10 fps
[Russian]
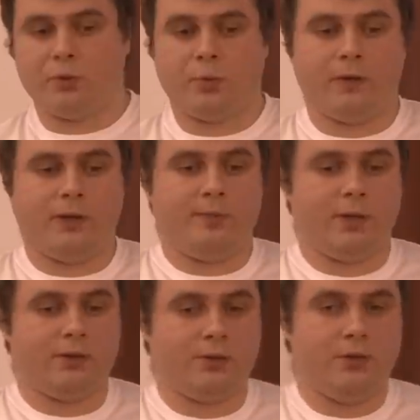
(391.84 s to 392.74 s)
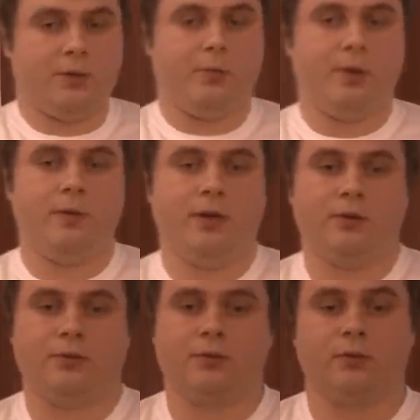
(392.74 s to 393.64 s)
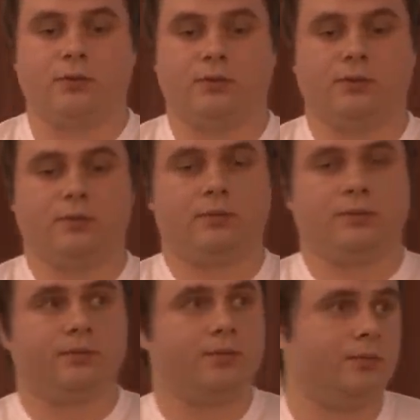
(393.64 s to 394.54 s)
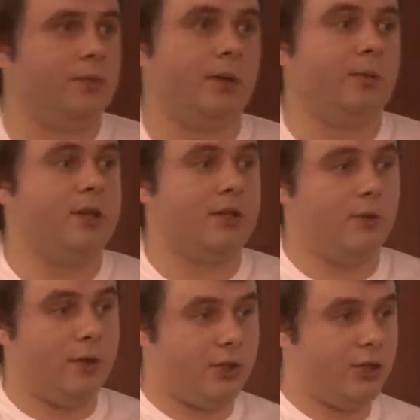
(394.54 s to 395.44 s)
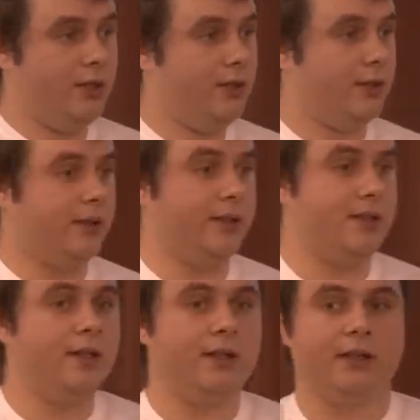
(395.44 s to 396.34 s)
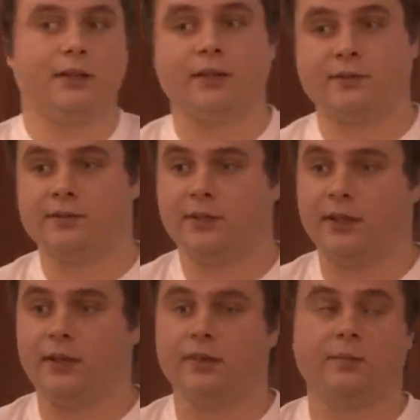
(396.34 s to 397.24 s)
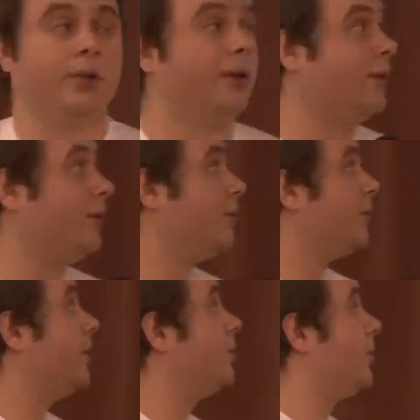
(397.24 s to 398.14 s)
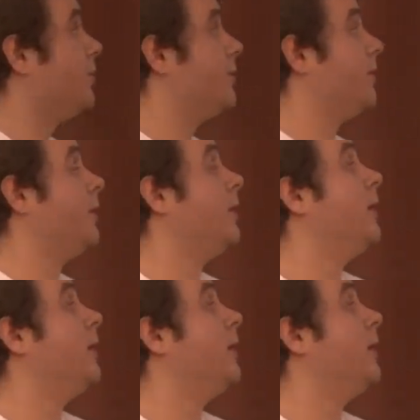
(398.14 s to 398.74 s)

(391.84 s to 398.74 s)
под управлением Android, к примеру, э, там, я не знаю, машины, холодильники, кофеварки, микроволновки и прочее.